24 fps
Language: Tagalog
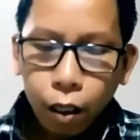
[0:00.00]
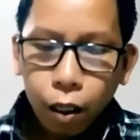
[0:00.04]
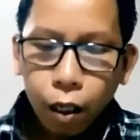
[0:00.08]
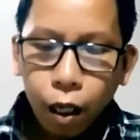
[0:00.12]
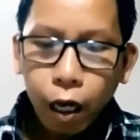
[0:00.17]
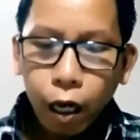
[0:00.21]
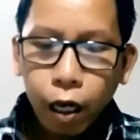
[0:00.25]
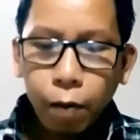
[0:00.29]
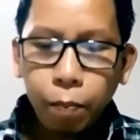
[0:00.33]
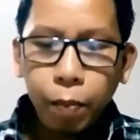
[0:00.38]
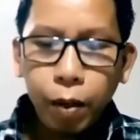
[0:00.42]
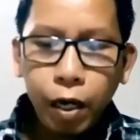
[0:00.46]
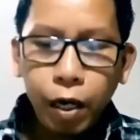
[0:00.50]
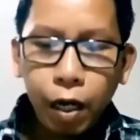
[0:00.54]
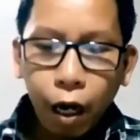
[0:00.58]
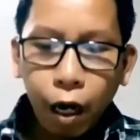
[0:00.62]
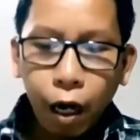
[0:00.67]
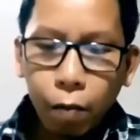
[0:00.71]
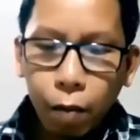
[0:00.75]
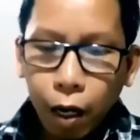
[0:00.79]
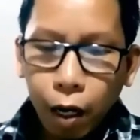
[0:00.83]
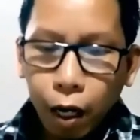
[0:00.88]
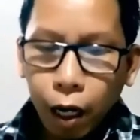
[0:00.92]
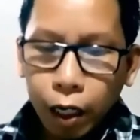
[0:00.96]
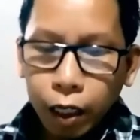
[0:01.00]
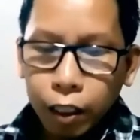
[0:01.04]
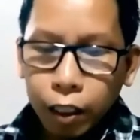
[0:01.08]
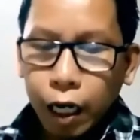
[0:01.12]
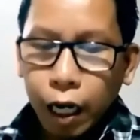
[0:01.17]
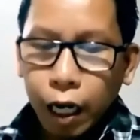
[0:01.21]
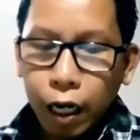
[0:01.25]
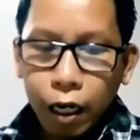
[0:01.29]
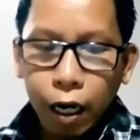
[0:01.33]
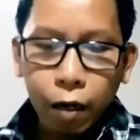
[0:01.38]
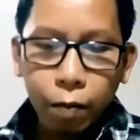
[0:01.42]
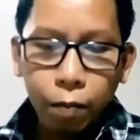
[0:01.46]
Eh ang pinakamalaking
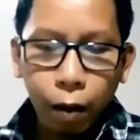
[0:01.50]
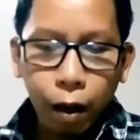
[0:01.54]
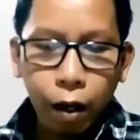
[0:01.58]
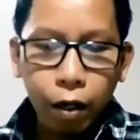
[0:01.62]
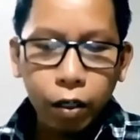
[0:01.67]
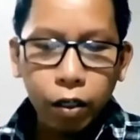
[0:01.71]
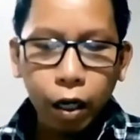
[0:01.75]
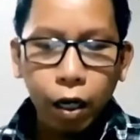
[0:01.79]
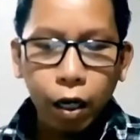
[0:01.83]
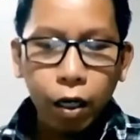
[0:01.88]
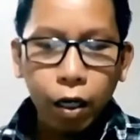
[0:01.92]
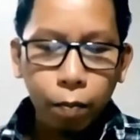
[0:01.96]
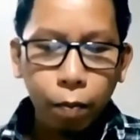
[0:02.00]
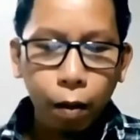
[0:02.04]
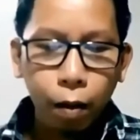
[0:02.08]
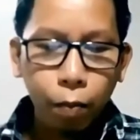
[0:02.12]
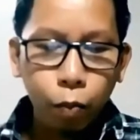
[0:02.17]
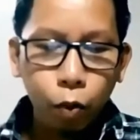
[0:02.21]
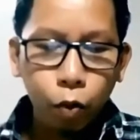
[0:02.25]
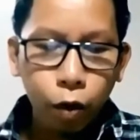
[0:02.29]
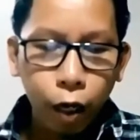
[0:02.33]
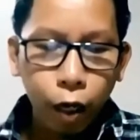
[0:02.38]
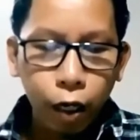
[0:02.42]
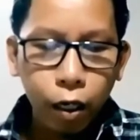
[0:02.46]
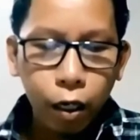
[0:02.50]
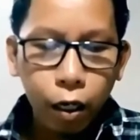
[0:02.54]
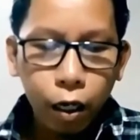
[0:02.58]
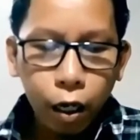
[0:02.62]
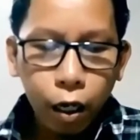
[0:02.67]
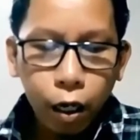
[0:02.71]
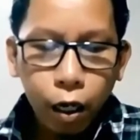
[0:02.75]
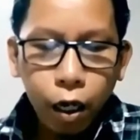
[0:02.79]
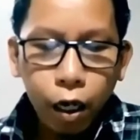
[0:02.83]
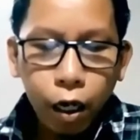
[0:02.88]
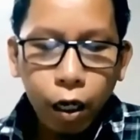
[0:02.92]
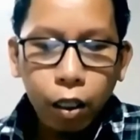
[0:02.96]
dahilan para sa kanilang pagkuray,
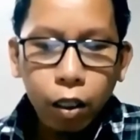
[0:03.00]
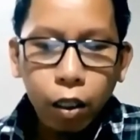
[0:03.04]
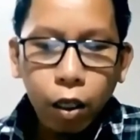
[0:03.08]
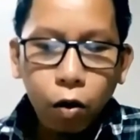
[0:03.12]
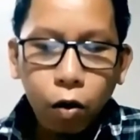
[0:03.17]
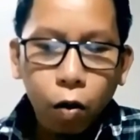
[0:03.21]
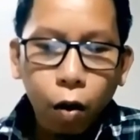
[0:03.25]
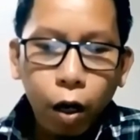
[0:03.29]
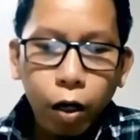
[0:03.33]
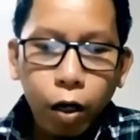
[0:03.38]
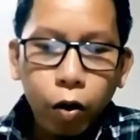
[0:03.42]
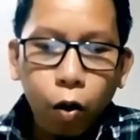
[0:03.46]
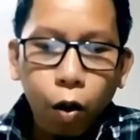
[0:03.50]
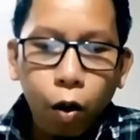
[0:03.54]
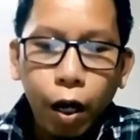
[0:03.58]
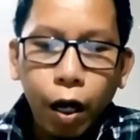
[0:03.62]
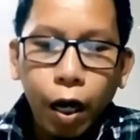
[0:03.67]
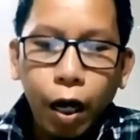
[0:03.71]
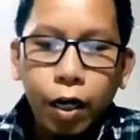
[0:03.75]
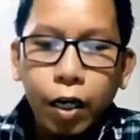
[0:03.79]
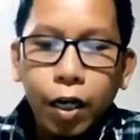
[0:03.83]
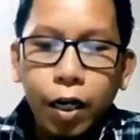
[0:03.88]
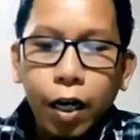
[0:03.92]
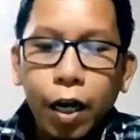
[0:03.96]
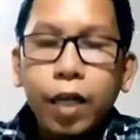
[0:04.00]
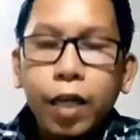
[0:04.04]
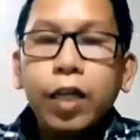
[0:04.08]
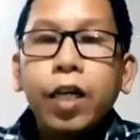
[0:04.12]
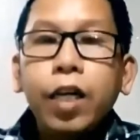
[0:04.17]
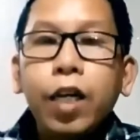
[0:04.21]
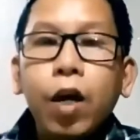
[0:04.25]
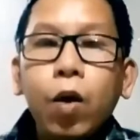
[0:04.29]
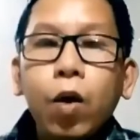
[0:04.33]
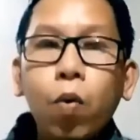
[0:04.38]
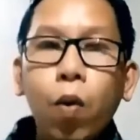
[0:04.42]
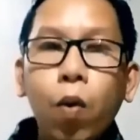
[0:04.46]
hindi kung ano ang kanilang
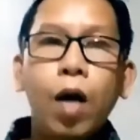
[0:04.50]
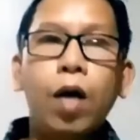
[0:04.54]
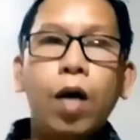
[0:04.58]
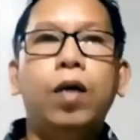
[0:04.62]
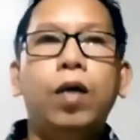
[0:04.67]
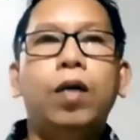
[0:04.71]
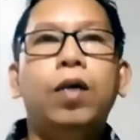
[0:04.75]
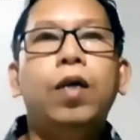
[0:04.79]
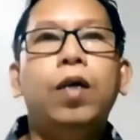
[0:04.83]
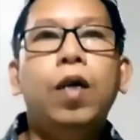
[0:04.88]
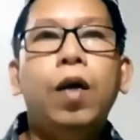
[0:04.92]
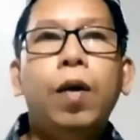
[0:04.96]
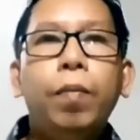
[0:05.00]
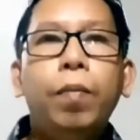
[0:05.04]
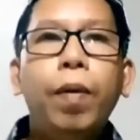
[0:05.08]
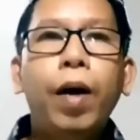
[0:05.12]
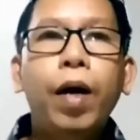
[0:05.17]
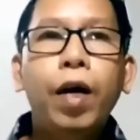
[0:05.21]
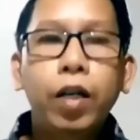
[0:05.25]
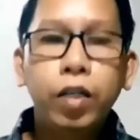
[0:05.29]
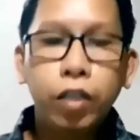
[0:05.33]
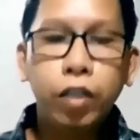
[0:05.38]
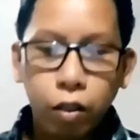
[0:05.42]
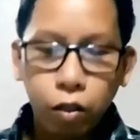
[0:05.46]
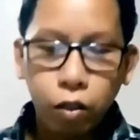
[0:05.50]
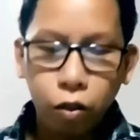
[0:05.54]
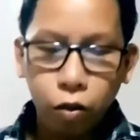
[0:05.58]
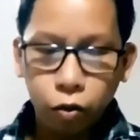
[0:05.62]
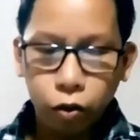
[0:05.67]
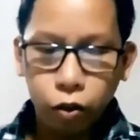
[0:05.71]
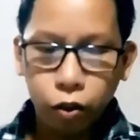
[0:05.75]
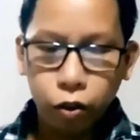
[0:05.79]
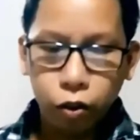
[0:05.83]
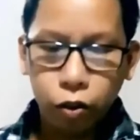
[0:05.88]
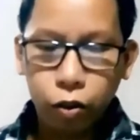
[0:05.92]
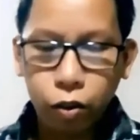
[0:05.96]
ginawa para sa
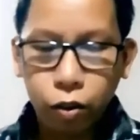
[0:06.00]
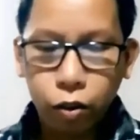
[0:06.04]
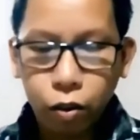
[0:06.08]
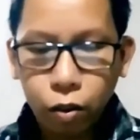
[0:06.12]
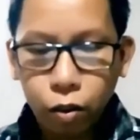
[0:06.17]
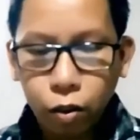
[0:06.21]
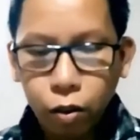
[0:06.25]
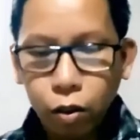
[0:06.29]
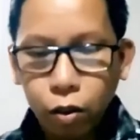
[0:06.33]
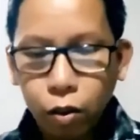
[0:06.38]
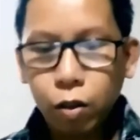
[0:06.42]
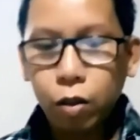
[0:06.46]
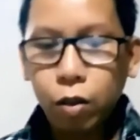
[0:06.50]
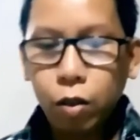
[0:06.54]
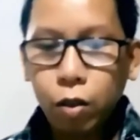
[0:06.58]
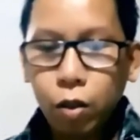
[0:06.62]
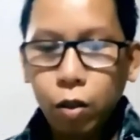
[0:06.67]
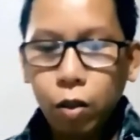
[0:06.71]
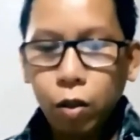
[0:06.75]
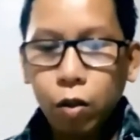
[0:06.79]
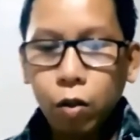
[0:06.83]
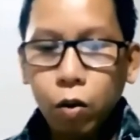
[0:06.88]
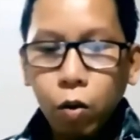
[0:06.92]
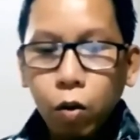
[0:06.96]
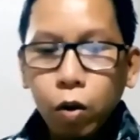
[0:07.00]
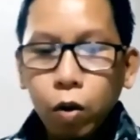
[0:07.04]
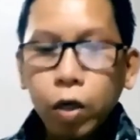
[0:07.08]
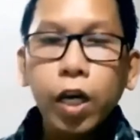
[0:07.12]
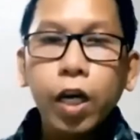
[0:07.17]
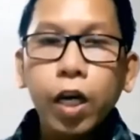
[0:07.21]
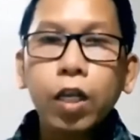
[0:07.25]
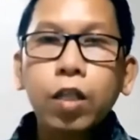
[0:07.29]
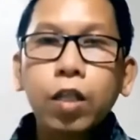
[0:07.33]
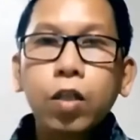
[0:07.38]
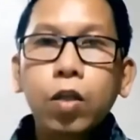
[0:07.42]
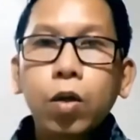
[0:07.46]
Diyos.
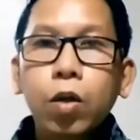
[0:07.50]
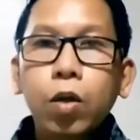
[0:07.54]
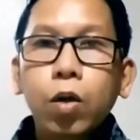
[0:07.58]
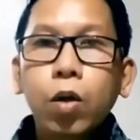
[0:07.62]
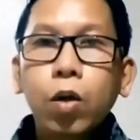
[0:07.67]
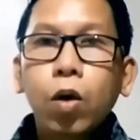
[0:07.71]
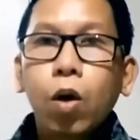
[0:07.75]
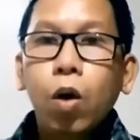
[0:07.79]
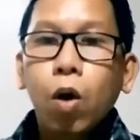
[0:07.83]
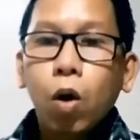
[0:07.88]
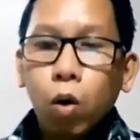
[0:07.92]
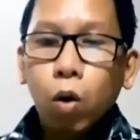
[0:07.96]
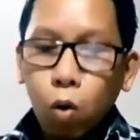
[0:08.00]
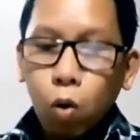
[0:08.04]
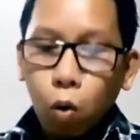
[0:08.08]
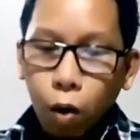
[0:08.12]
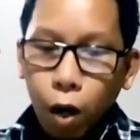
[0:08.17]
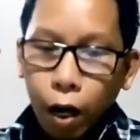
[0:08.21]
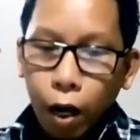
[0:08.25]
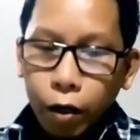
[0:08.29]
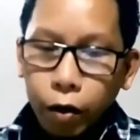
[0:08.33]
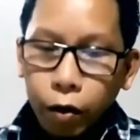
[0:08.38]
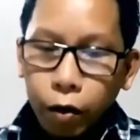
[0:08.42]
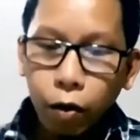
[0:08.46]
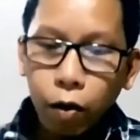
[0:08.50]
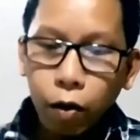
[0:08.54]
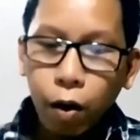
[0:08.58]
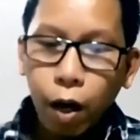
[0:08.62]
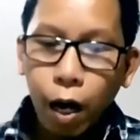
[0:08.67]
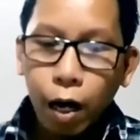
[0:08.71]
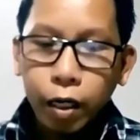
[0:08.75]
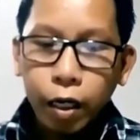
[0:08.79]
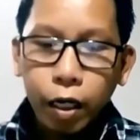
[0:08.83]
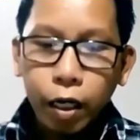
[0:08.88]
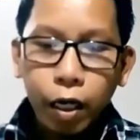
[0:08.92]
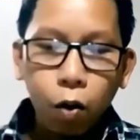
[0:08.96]
Ngunit kung ano
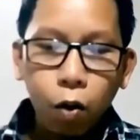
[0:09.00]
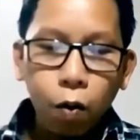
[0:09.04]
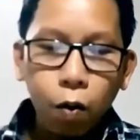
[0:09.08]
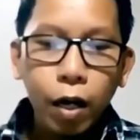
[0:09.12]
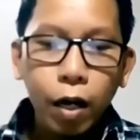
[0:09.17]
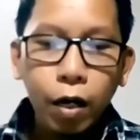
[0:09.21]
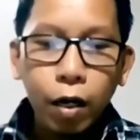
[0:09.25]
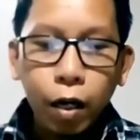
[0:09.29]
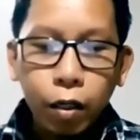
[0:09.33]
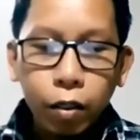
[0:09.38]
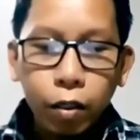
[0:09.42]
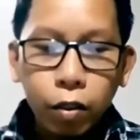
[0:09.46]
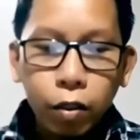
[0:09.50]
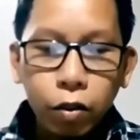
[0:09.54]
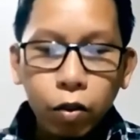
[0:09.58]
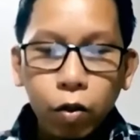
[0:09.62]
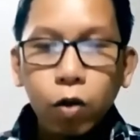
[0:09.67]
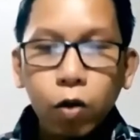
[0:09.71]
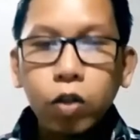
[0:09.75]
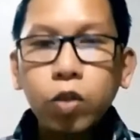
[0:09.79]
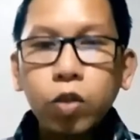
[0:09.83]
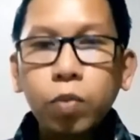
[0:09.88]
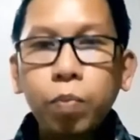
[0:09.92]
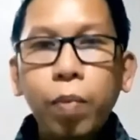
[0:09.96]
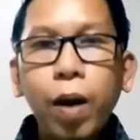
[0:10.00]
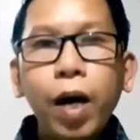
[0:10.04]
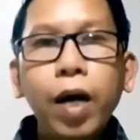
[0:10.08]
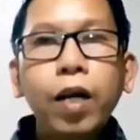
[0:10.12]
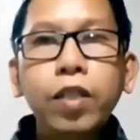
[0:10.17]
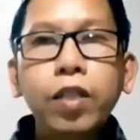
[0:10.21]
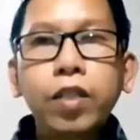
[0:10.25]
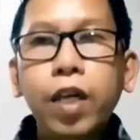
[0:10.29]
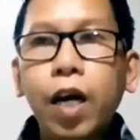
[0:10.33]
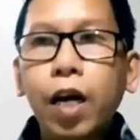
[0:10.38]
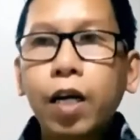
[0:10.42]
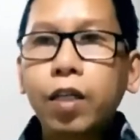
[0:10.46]
ang ginawa ng Diyos para
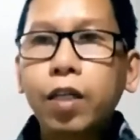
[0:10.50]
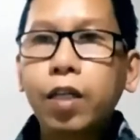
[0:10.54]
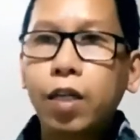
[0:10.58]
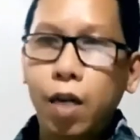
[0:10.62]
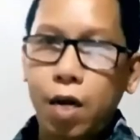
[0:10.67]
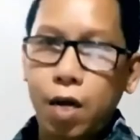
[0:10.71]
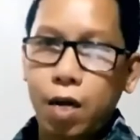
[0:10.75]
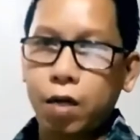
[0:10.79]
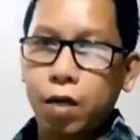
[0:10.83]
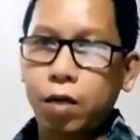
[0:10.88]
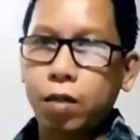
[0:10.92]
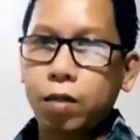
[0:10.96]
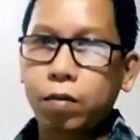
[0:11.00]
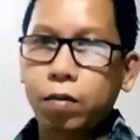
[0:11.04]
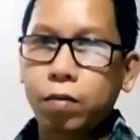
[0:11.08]
sa kanila.